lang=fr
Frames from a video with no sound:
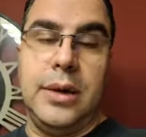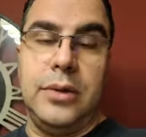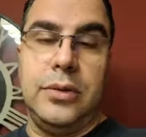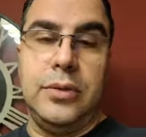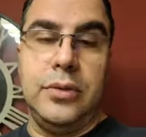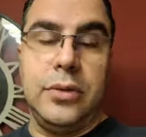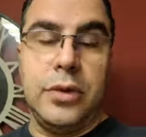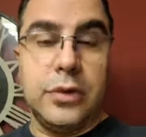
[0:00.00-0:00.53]

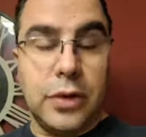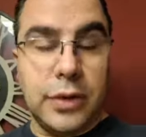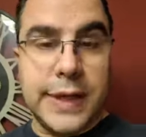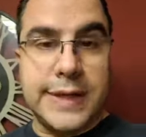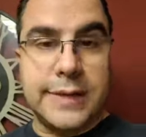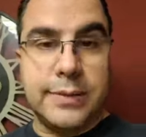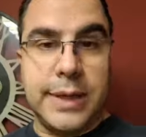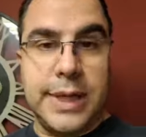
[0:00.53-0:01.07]
nous en tant
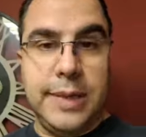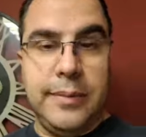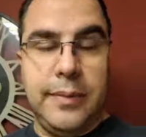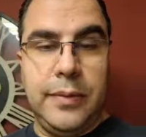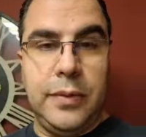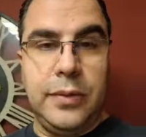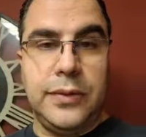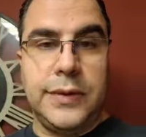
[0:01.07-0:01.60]
qu'esprit,
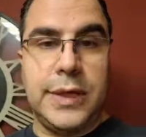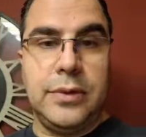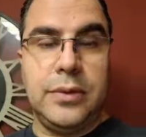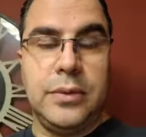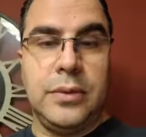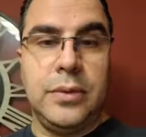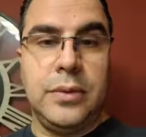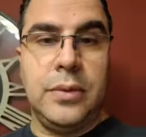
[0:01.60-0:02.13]
nous
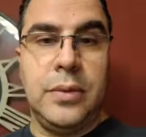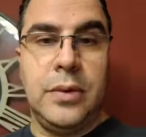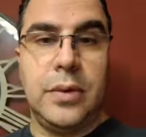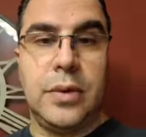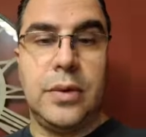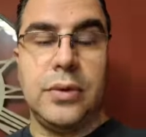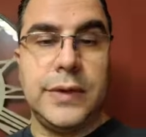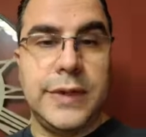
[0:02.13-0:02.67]
allons
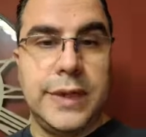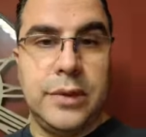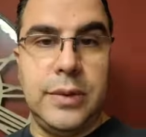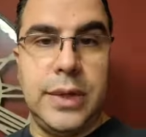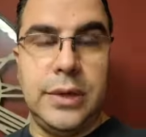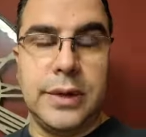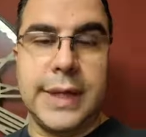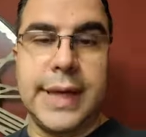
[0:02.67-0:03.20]

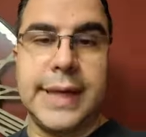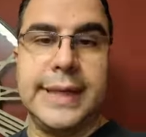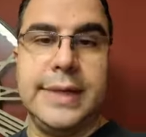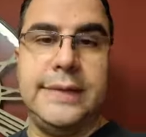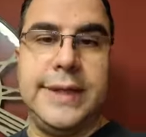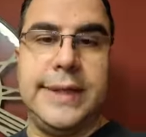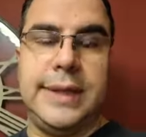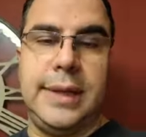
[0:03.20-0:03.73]
continuer notre
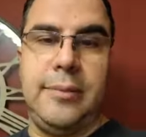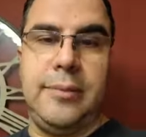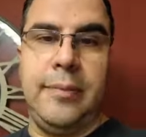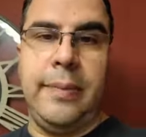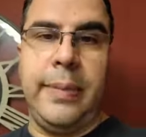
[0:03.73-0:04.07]
activité.